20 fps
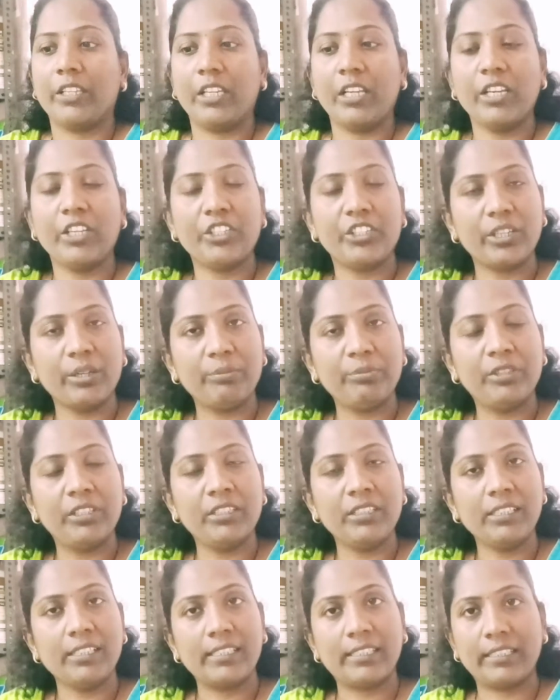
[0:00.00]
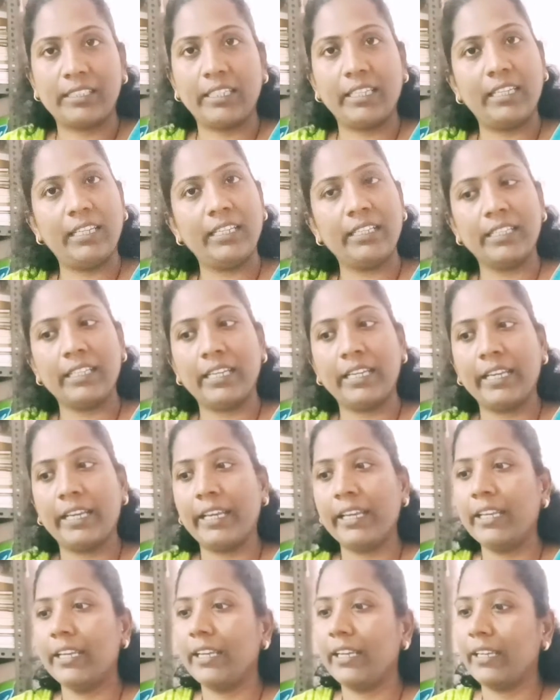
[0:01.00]
यह शब्द स्त्रीलिंगी
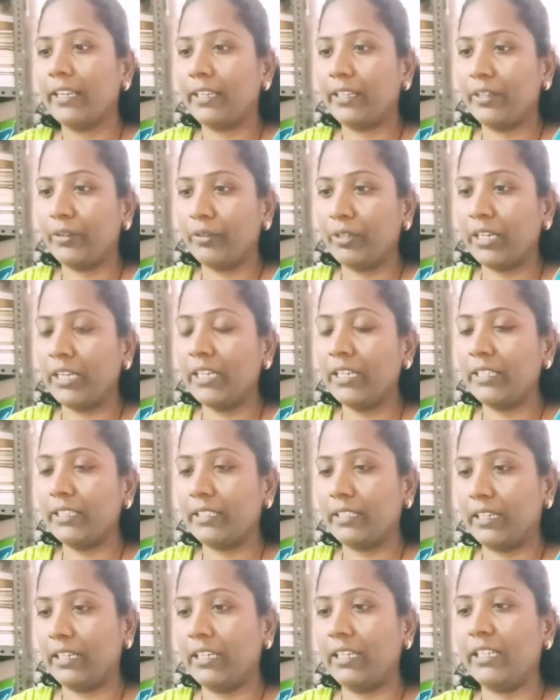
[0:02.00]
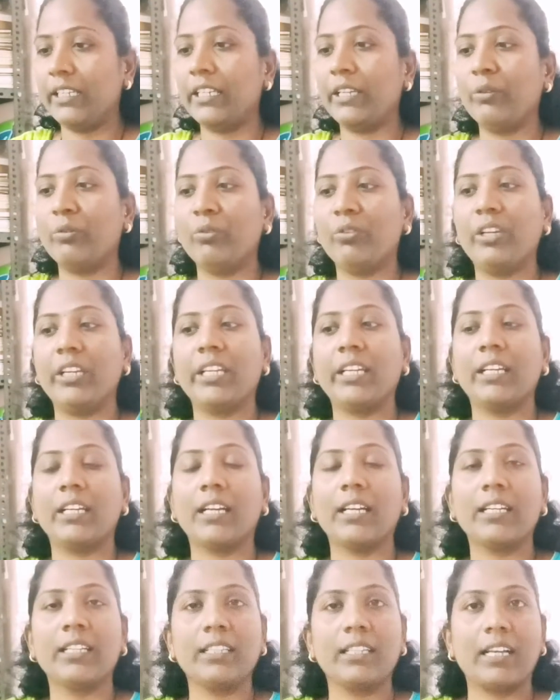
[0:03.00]
है क्योंकि स्त्रीलिंगी होने के
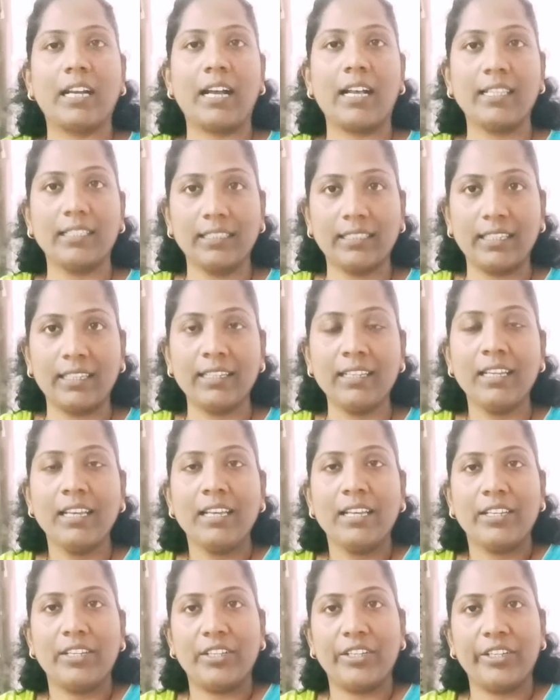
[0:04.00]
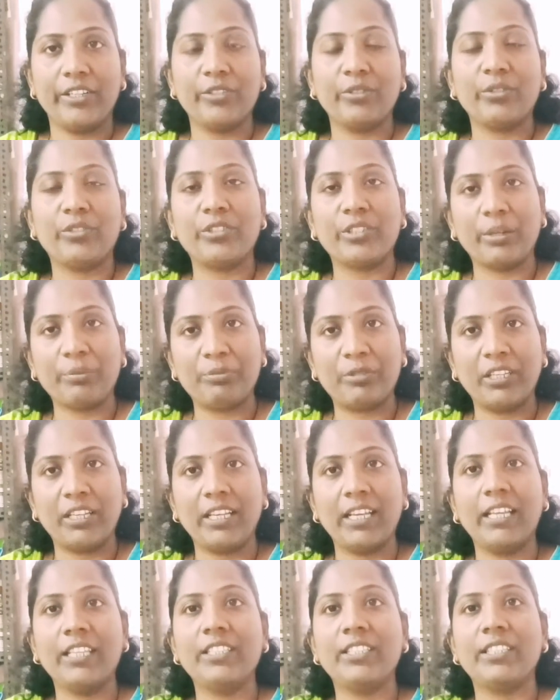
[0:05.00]
कारण खासकर यह जो शब्द
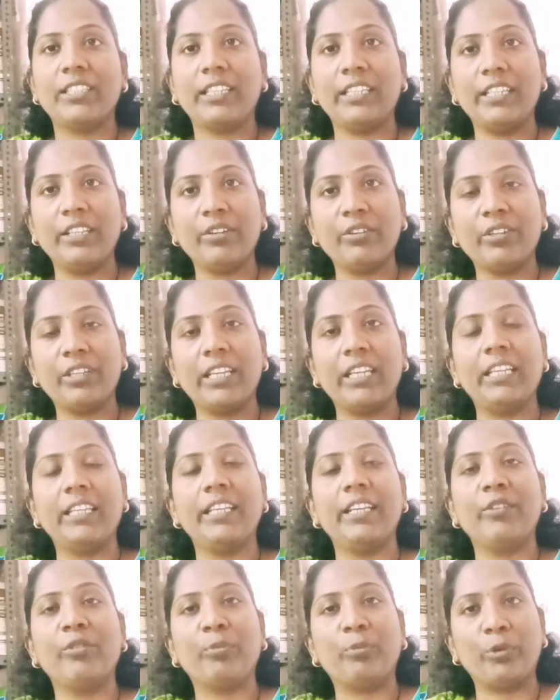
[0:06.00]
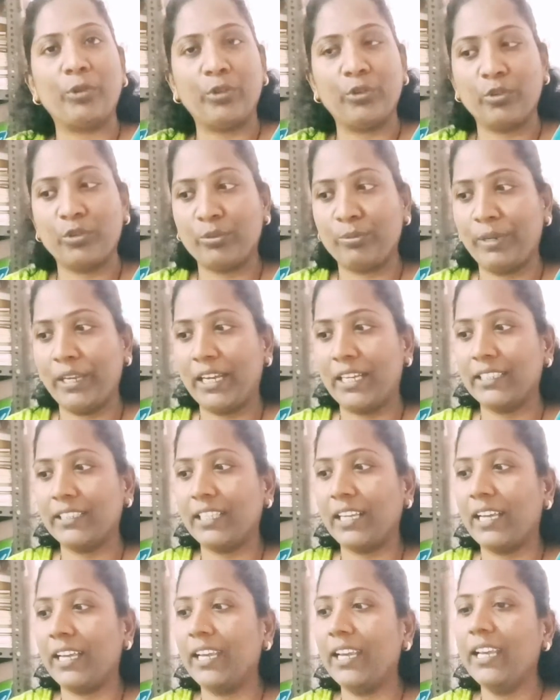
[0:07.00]
है स्त्रियों के लिए उपयोग में
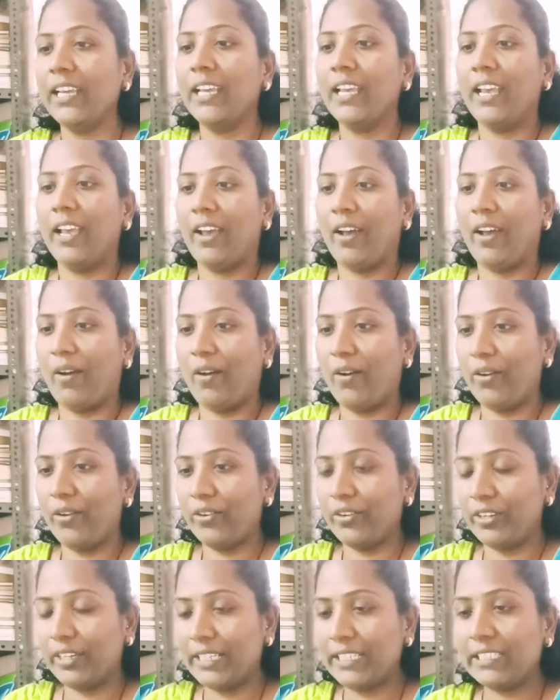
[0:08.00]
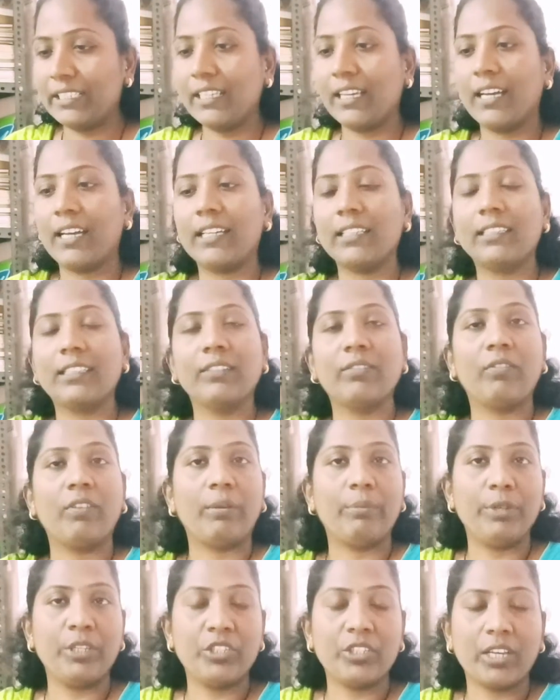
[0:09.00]
आता है और इसका अर्थ
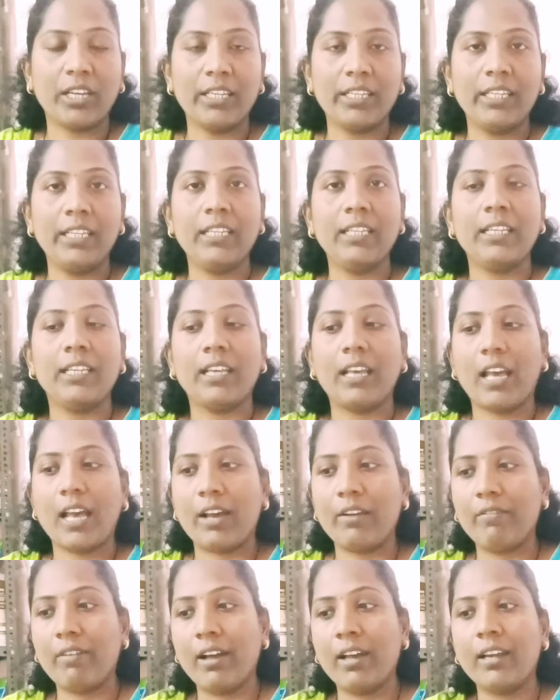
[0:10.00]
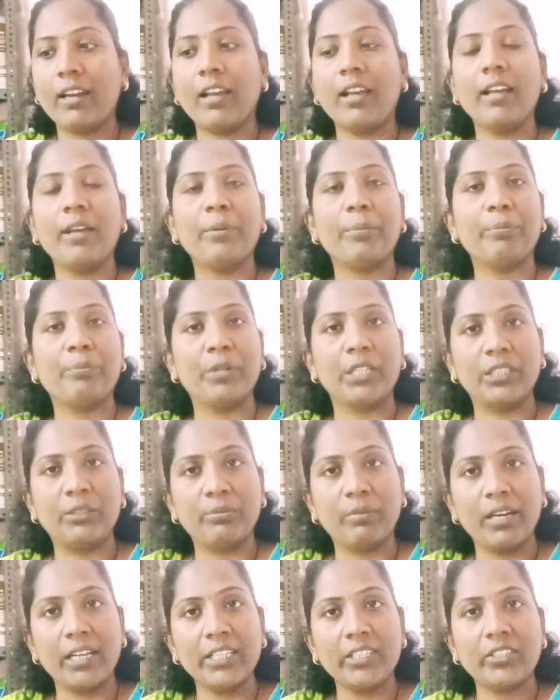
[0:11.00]
व्यभिचारी आवारा
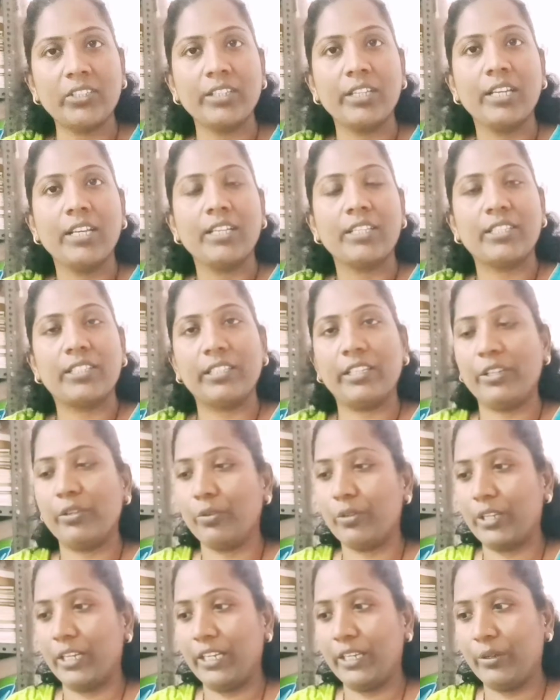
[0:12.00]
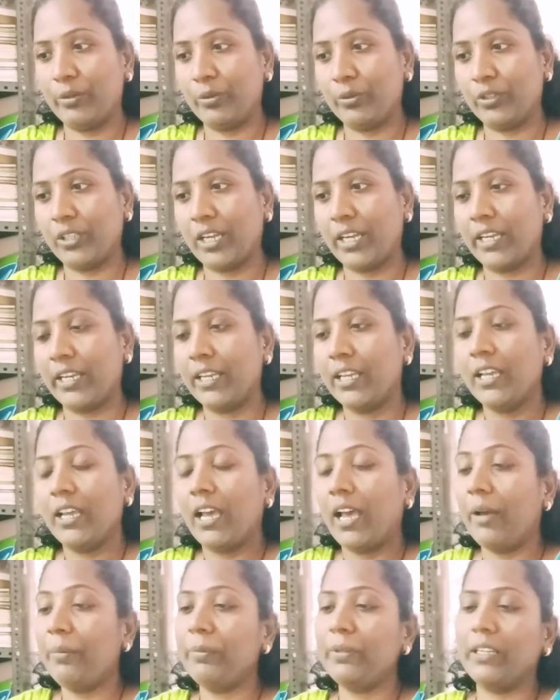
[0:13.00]
बदमाश स्त्रियों के लिए होता है
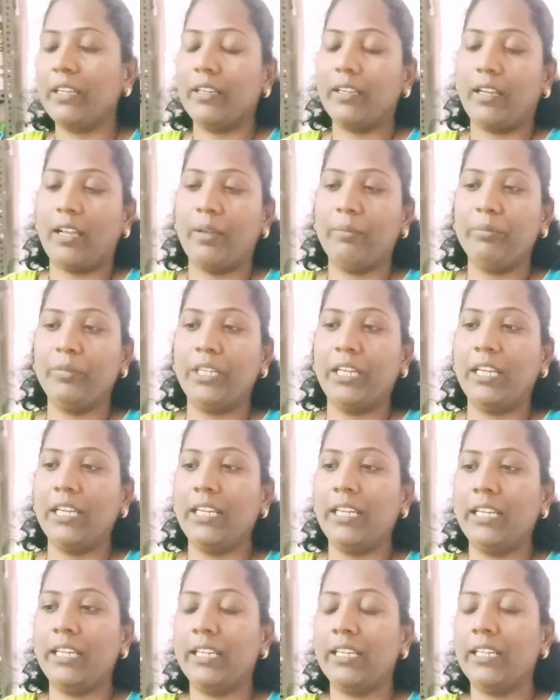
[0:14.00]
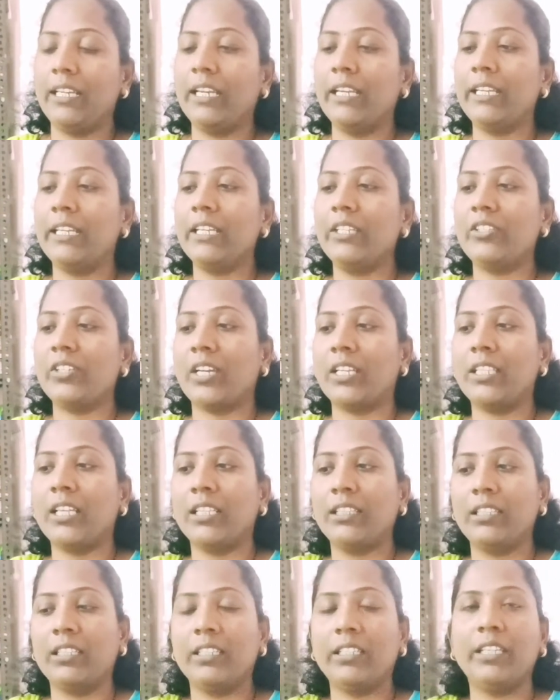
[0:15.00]
अब हम ये लेंगे कि
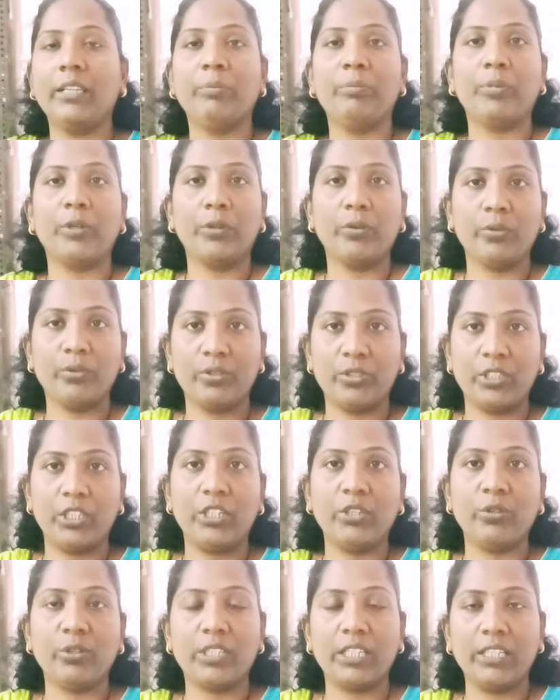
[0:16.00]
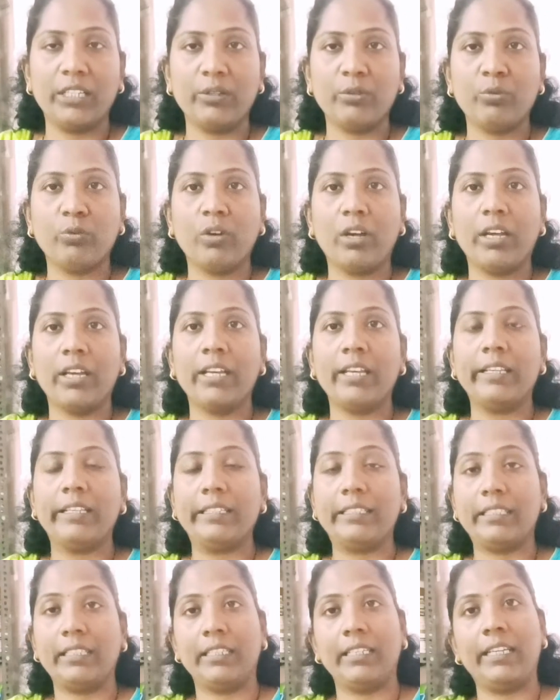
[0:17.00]
ज़्यादातर ये प्रयोग स्त्रियों के लिए हुआ है
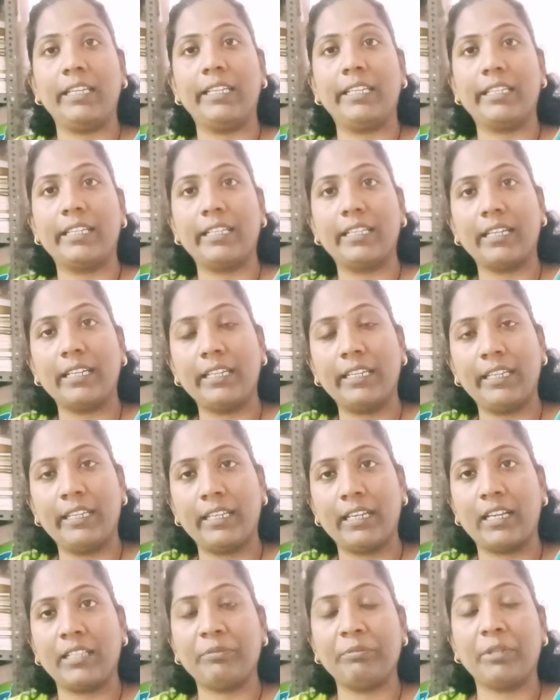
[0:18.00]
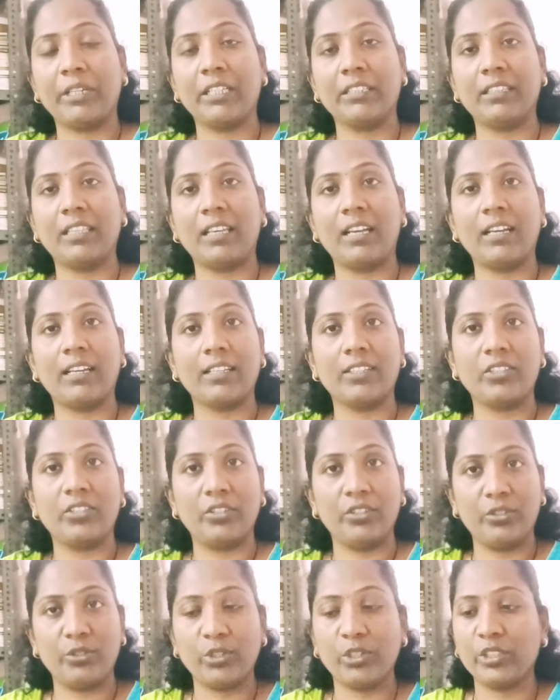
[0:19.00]
इसलिए लेखिका ने यह आत्मकथा का
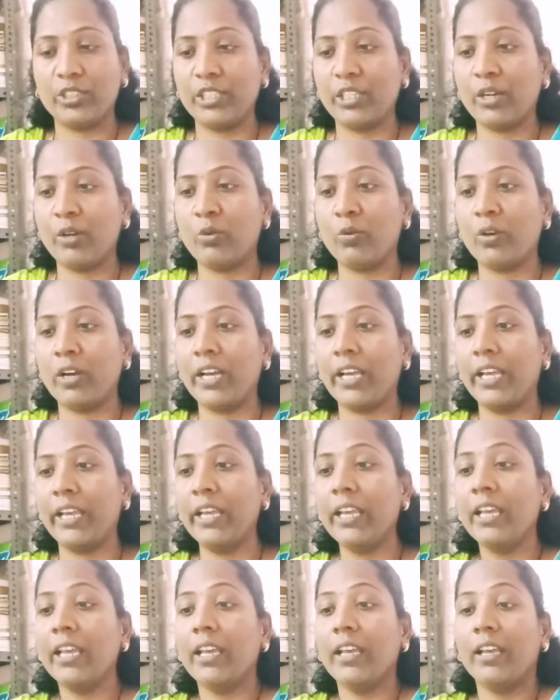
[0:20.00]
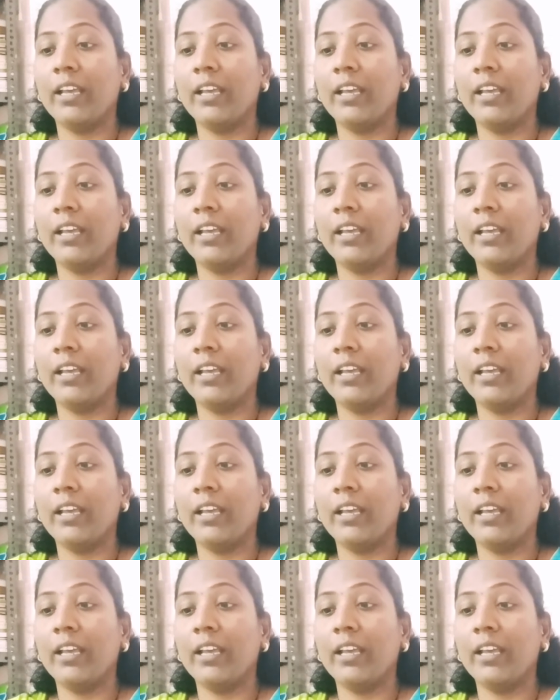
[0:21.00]
शीर्षक दिया हुआ है